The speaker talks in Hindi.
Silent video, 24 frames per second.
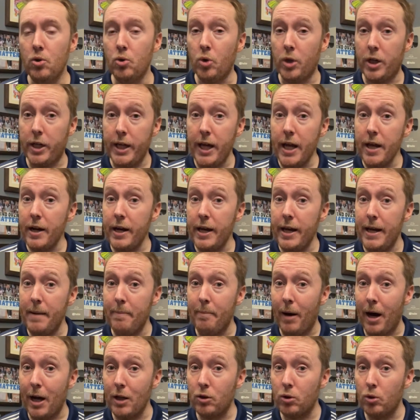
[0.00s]
तो ये रही
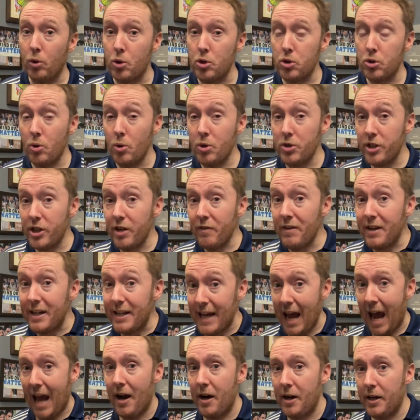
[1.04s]
बात दोस्तों सिर्फ
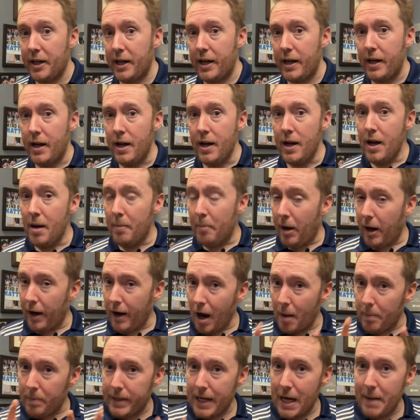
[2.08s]
टैलेंट की मगर
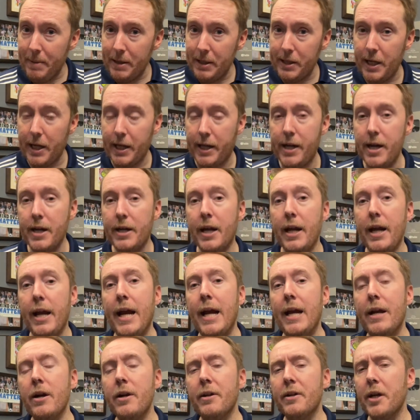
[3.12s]
आप ये भी देखिए कि
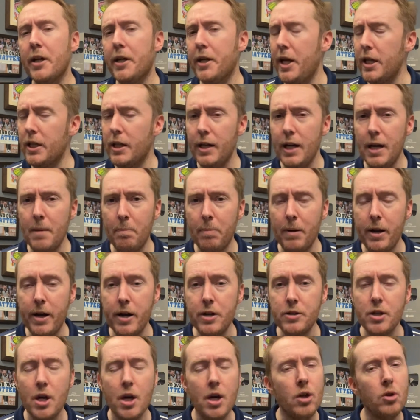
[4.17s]
इंग्लैंड के कितने
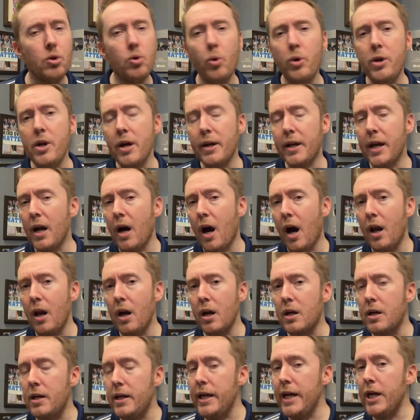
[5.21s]
प्लेयर्स दुनिया के
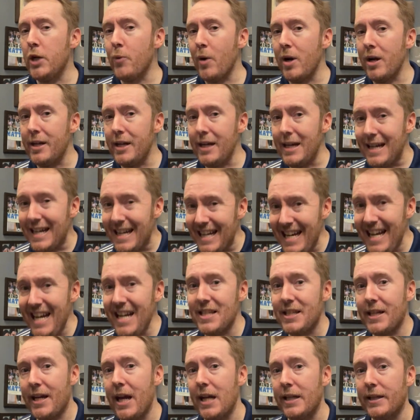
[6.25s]
अलग टी ट्वेंटी
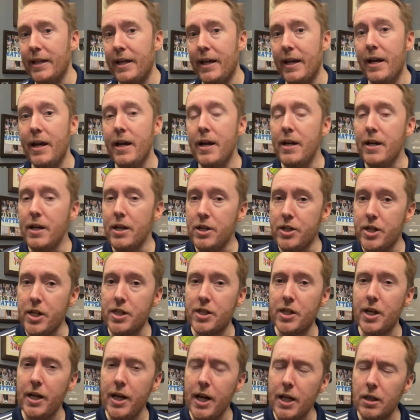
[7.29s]
लीग्स खेलते हैं
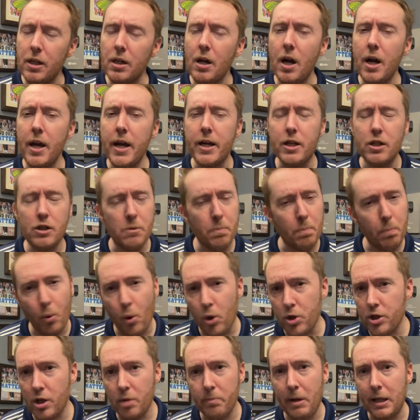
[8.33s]
जिससे इतना
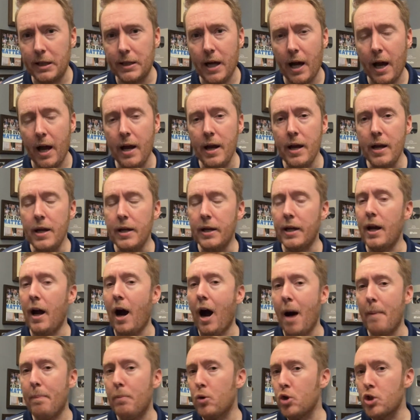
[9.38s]
एक्सपोजर मिलता है कि
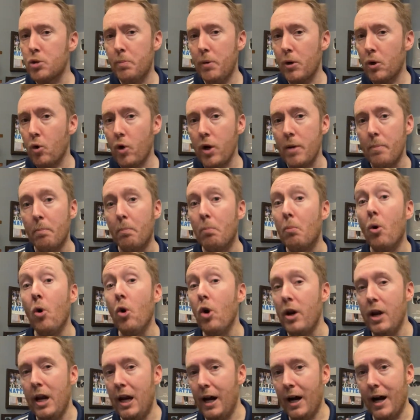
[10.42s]
आप उस पर कोई
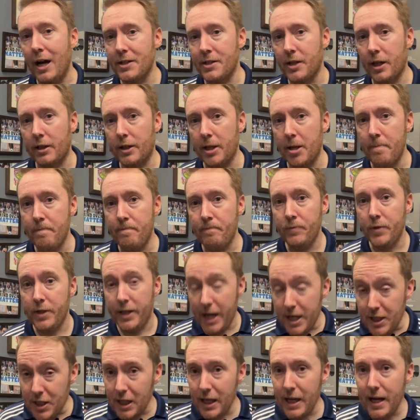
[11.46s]
मोल नहीं लगा सकते
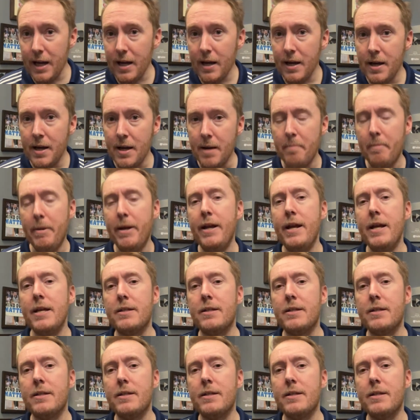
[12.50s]
इसलिए मेरे